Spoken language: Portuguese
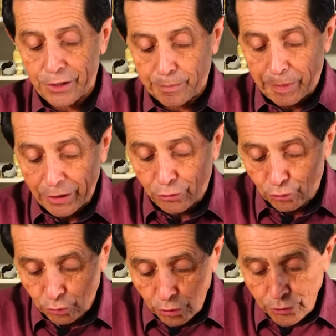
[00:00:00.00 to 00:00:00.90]

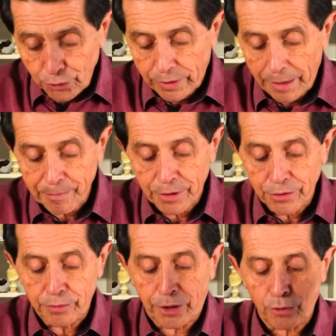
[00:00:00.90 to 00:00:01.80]
espaçoso o
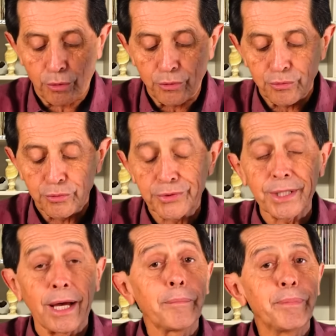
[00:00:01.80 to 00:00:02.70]
caminho que
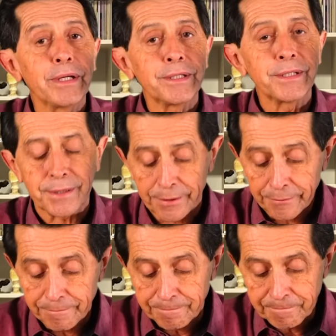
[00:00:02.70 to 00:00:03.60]
conduz à
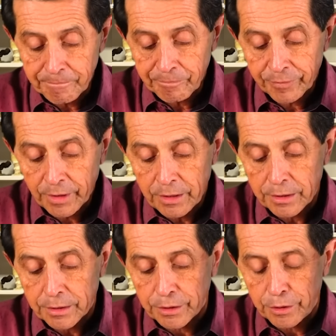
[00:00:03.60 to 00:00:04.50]
perdição,
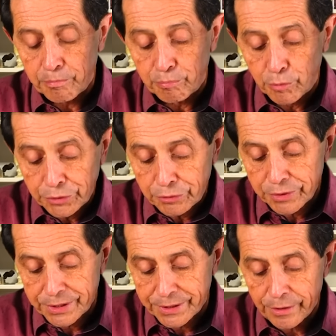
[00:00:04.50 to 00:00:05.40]
e
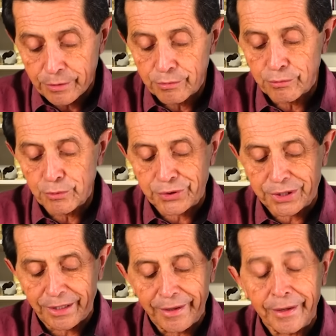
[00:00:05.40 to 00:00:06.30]
muitos são
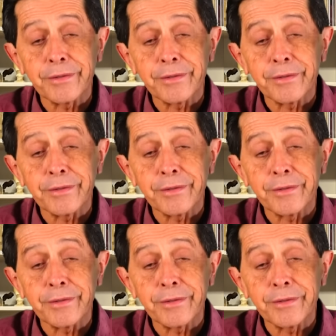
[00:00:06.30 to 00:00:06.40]
os que